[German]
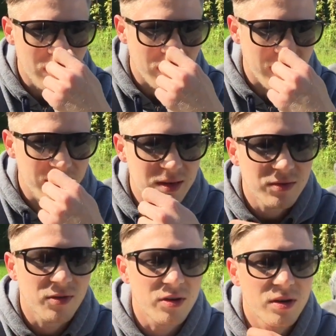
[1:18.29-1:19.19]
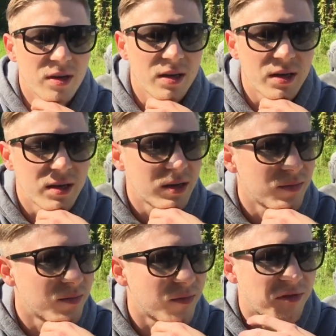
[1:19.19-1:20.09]
da auch gar nicht von äh,
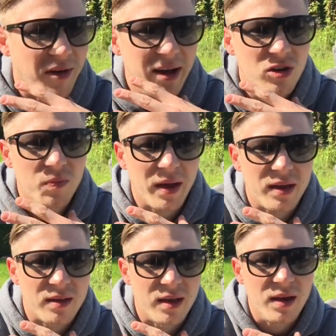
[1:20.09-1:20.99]
freisprechen.